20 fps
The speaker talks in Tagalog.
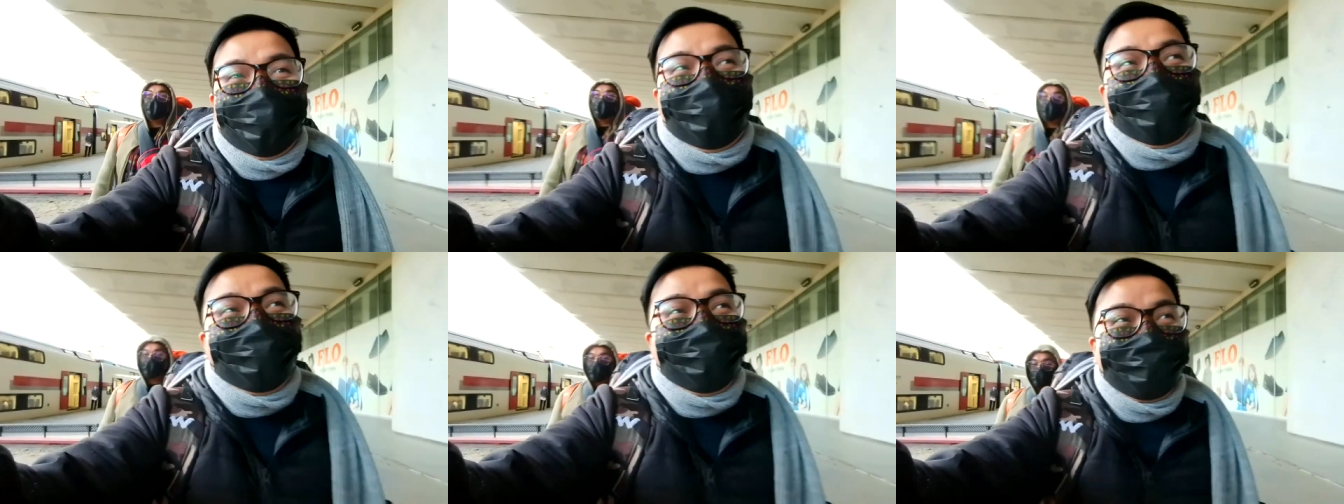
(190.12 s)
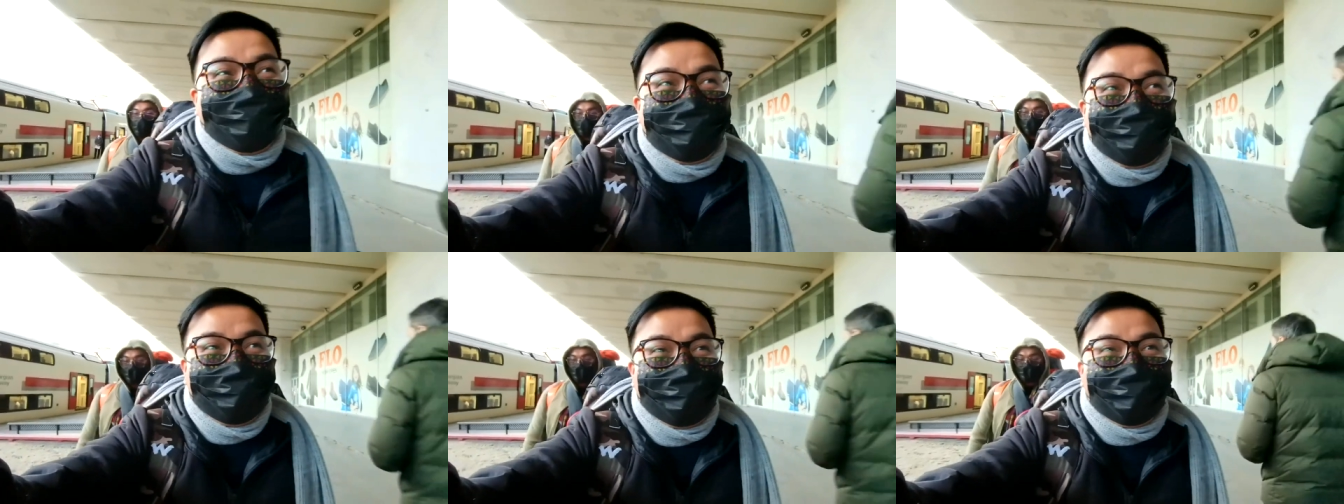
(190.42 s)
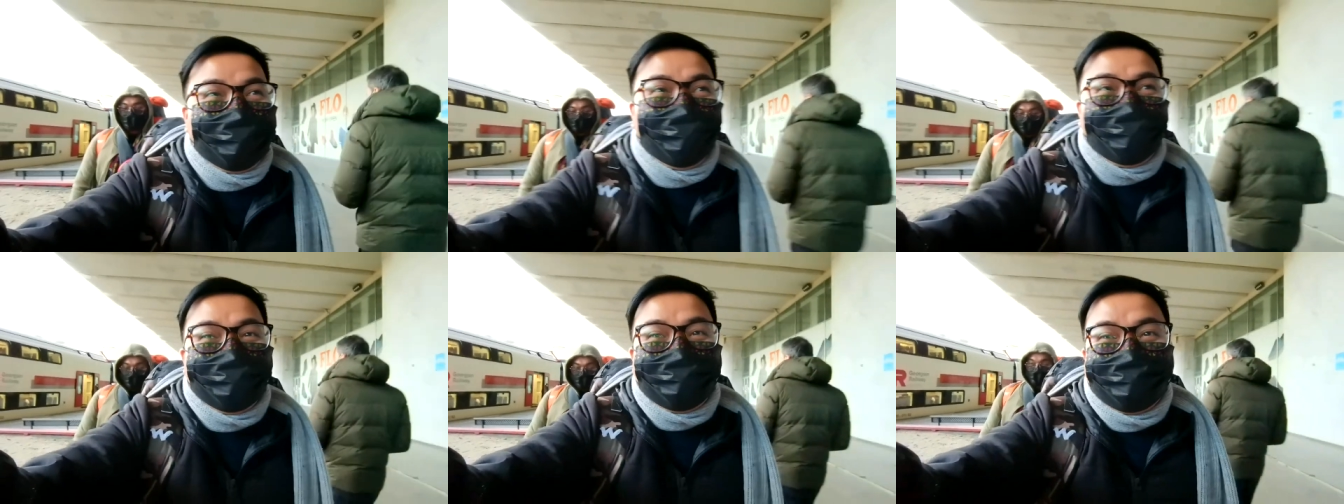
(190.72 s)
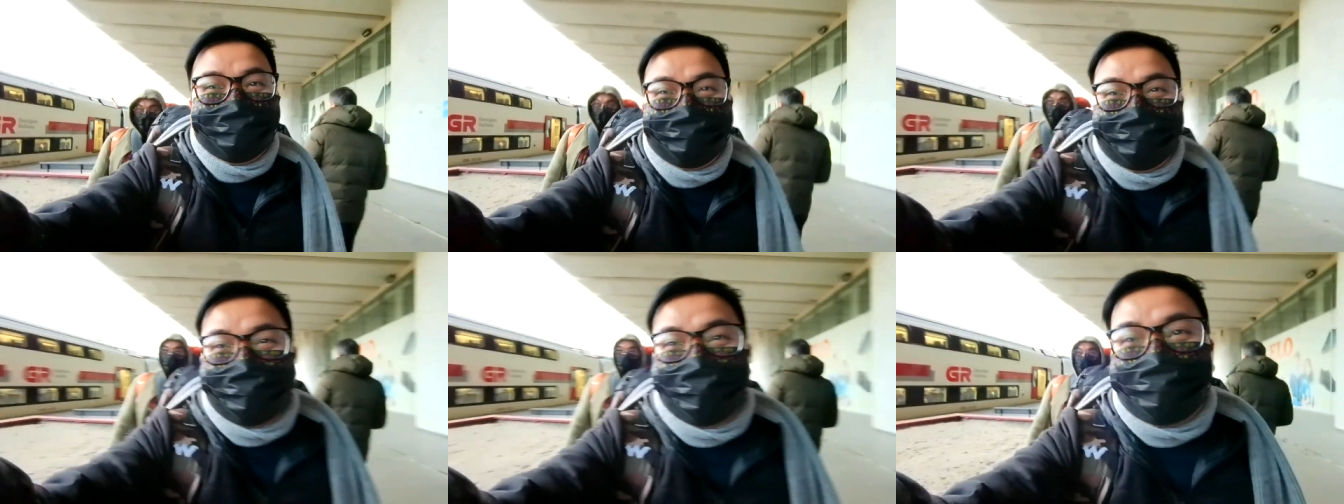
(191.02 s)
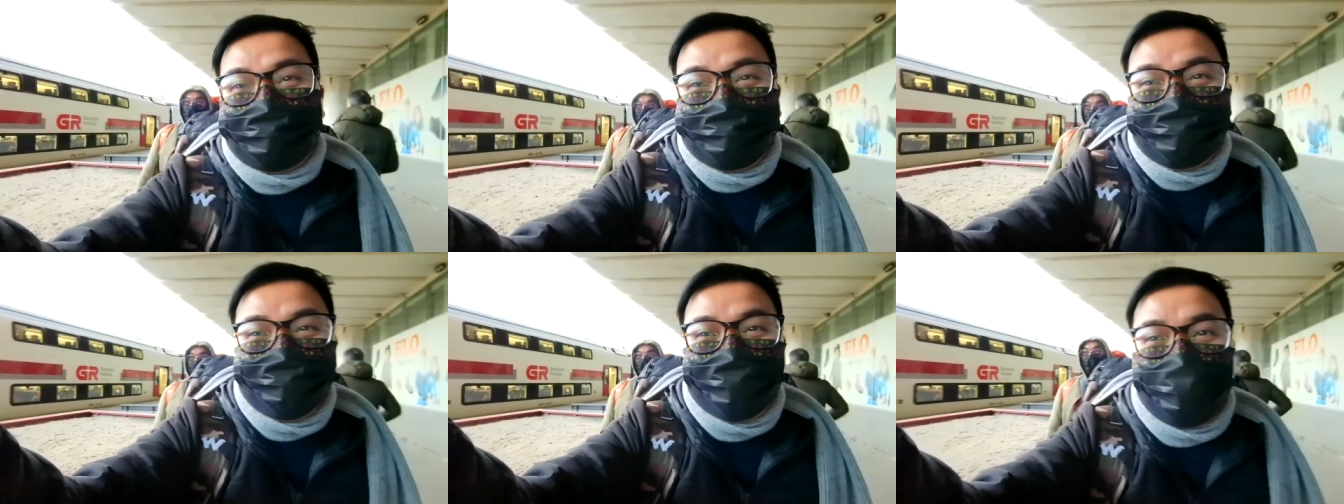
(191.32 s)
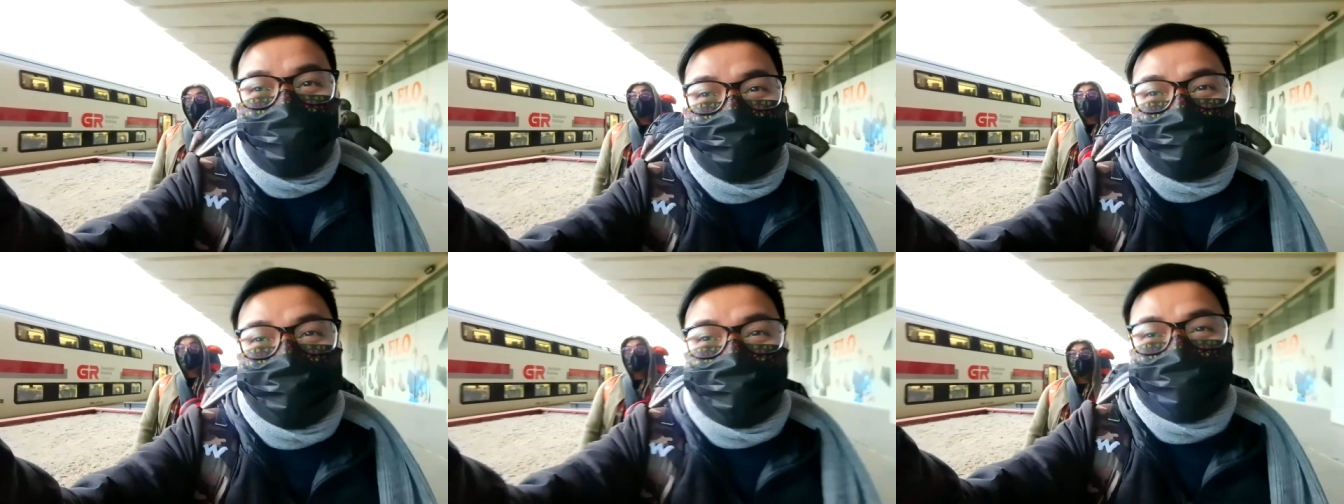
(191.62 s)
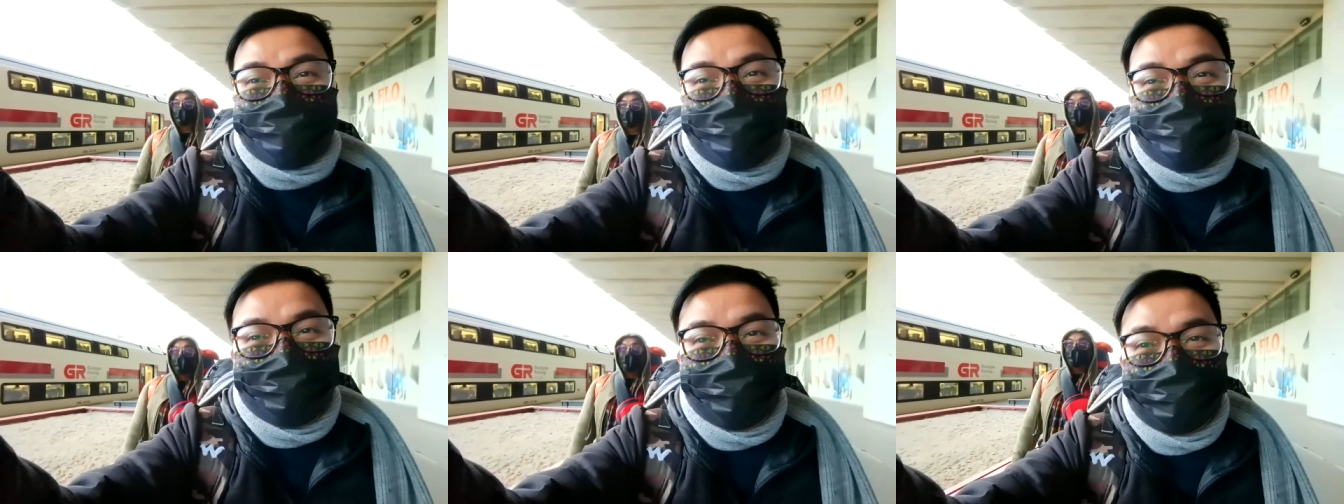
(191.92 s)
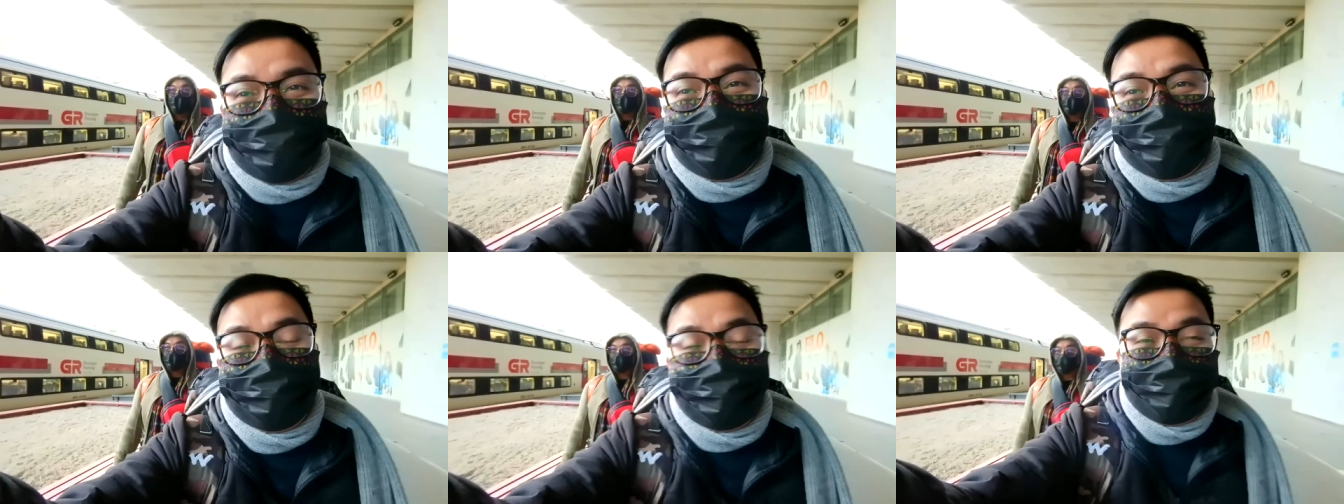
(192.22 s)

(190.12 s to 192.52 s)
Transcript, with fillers: Haggard na haggard na mula pa sa